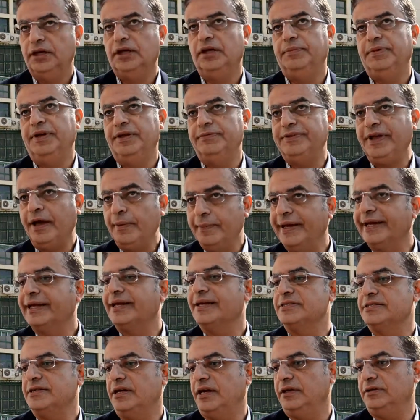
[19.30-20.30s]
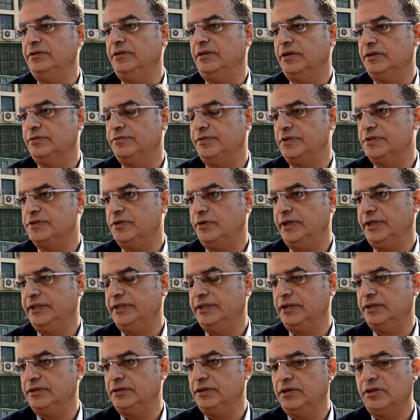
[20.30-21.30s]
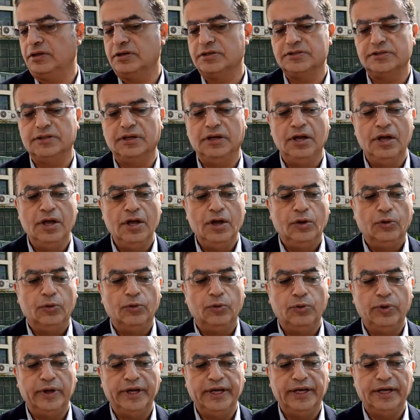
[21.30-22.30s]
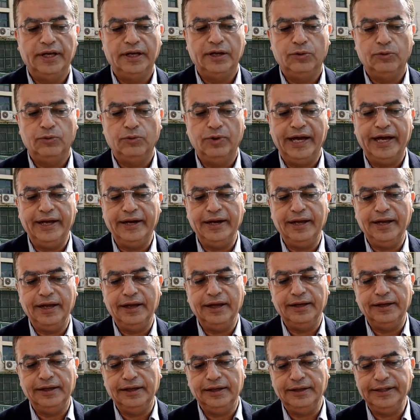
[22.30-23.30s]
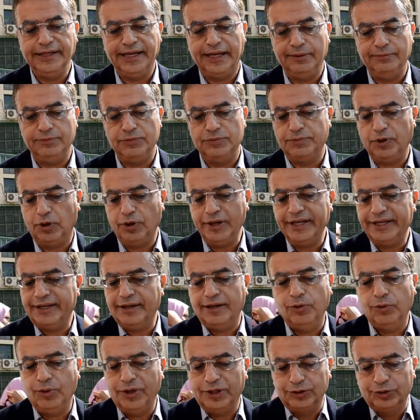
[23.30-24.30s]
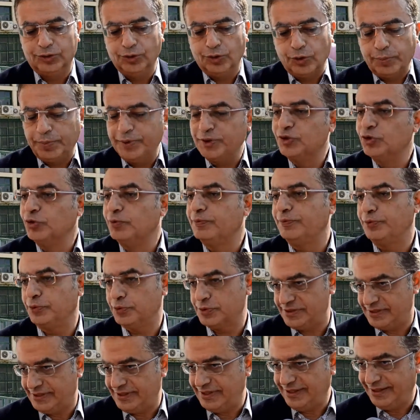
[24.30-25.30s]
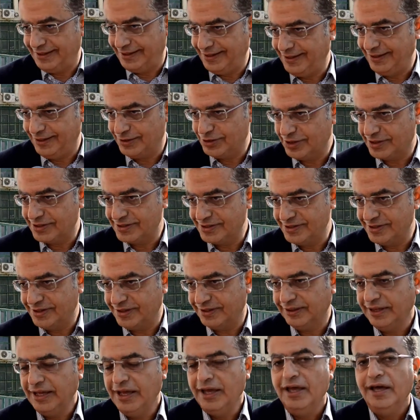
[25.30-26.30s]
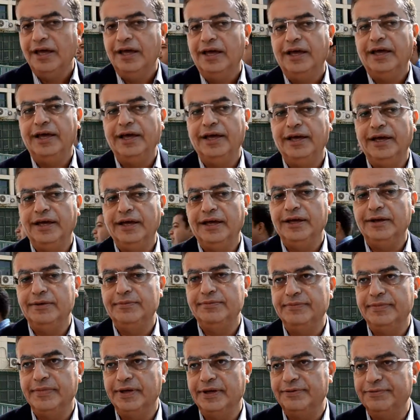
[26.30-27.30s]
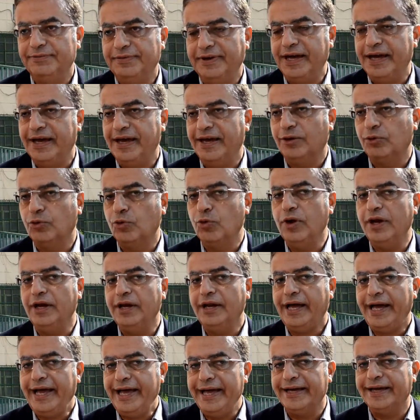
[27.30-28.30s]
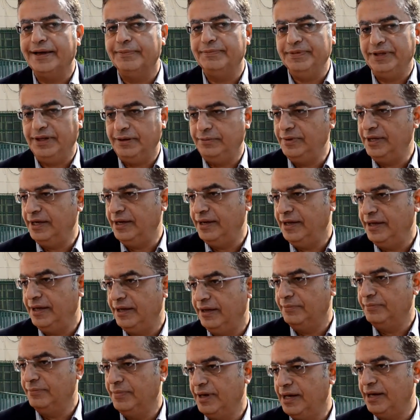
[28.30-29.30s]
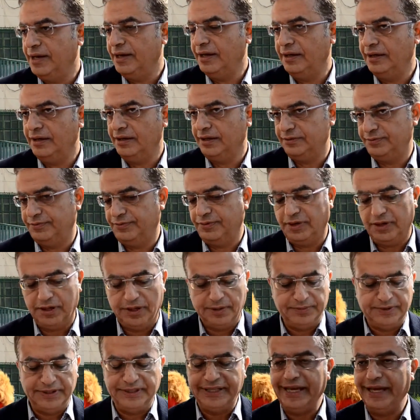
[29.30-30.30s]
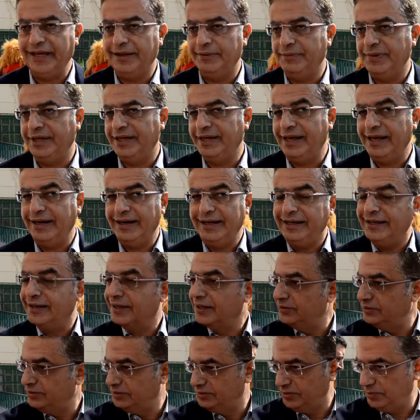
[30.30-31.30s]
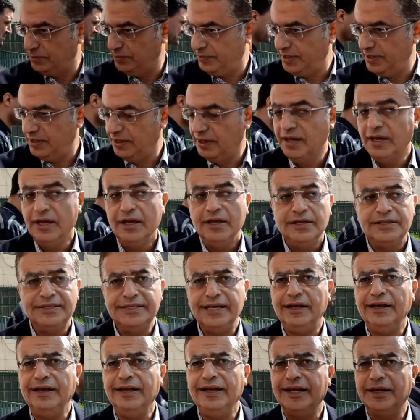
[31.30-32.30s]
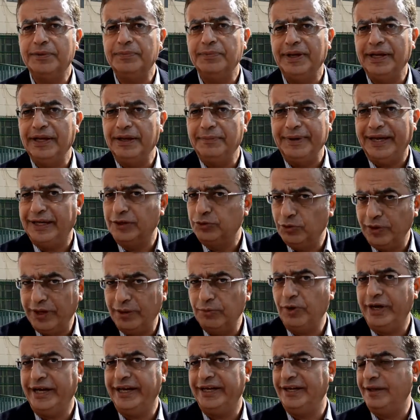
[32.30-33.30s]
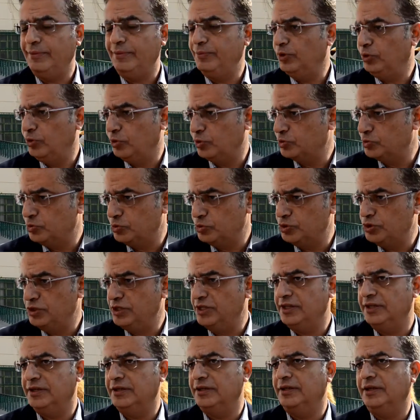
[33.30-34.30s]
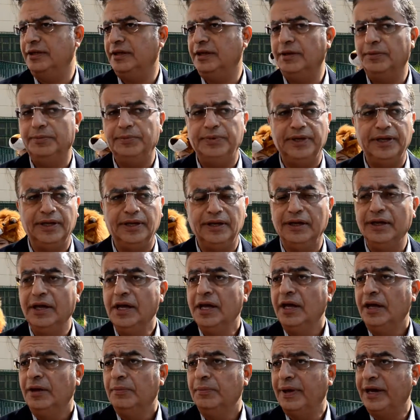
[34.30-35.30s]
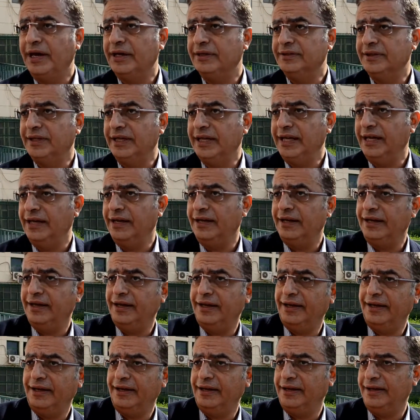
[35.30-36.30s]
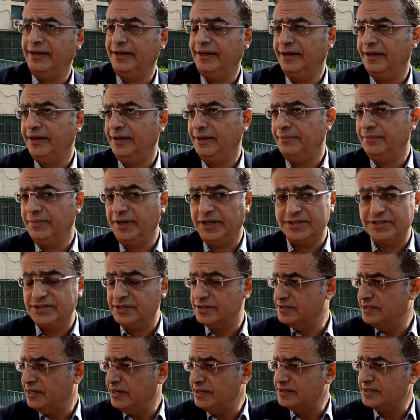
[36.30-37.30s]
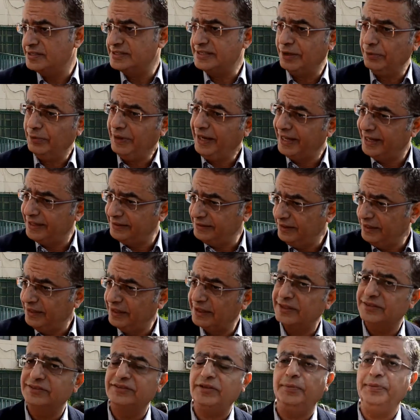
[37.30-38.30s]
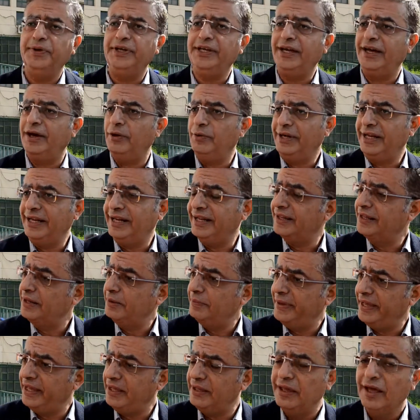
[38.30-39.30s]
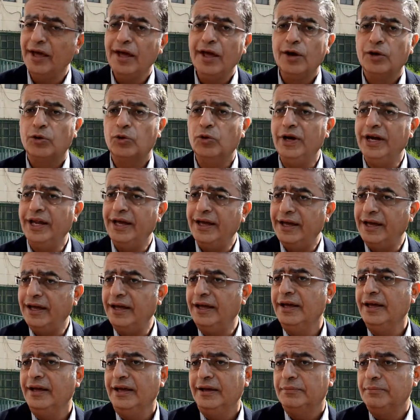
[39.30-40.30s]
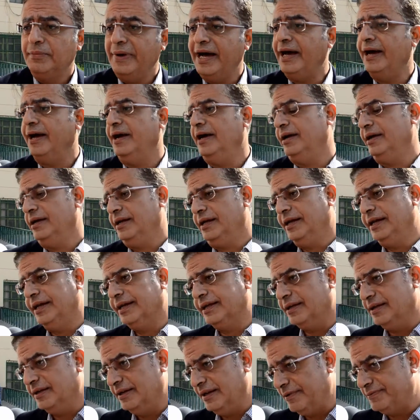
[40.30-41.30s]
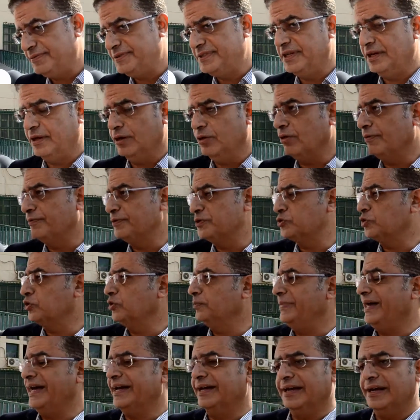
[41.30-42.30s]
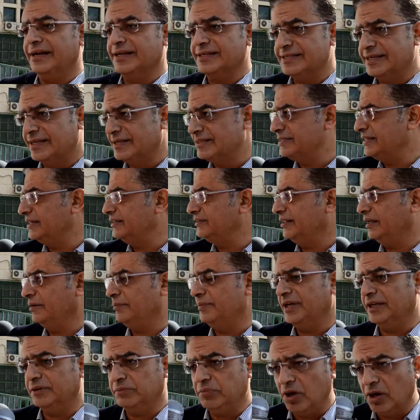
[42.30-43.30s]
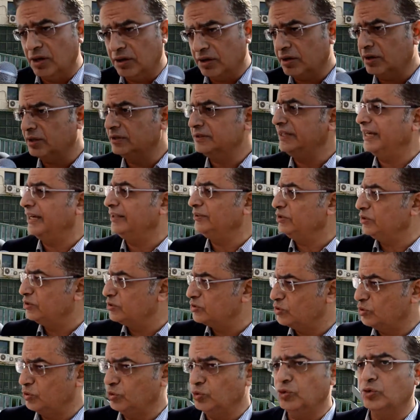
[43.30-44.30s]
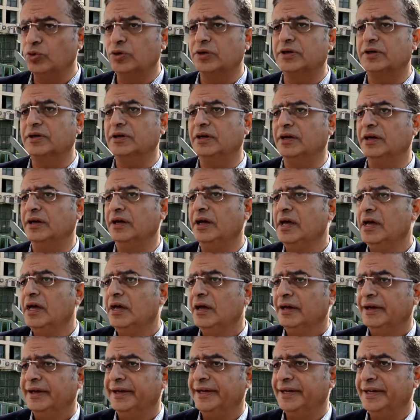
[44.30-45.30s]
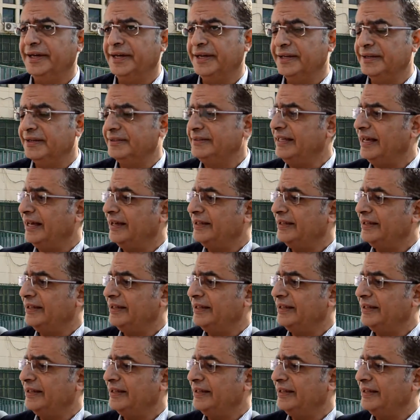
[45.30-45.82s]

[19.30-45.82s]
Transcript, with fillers: بنفتح مركز رعايه الاطفال ذوي الاحتياجات الخاصه وانا يعني بقول لك هو الدور بيدوب في وسط الشخصيات فكل حاجه بنعملها مع الاطفال ابتداء من العلاجات الطبيه زي العلاج بادويه معينه بالاكسجين ببعض الاكسرسايزز او الحاجات العلاج الطبيعي او العلاج المائي كلها مع العلاج النفسي اللي هو في صوره بقى جلسات زي تنميه مهارات تعديل سلوك سلوك آه،